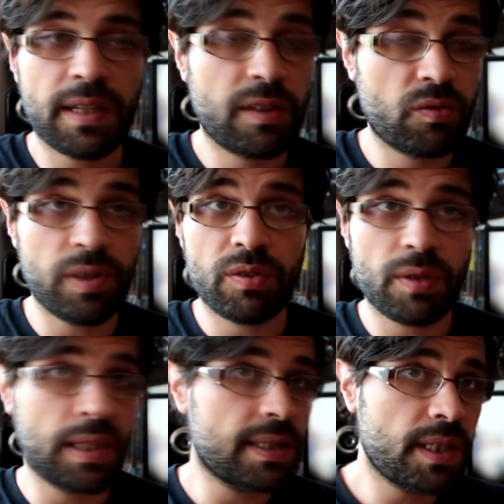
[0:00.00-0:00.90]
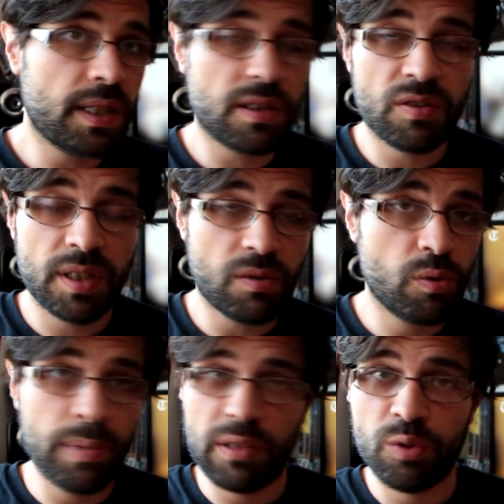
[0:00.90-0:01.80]
avec tous les trucs classiques, hein, je veux dire
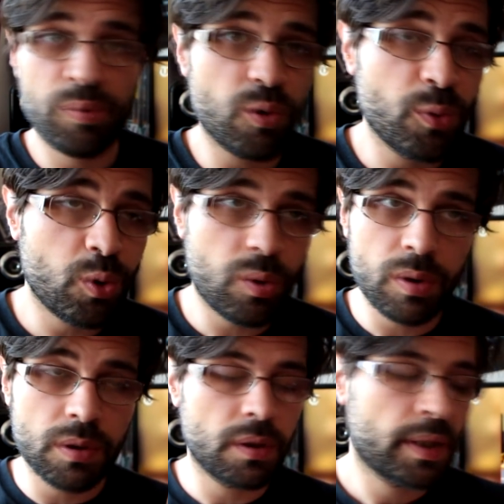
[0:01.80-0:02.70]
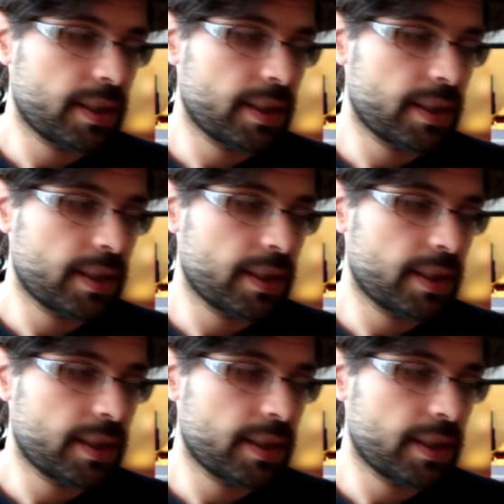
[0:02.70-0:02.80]
le bal de promo, euh,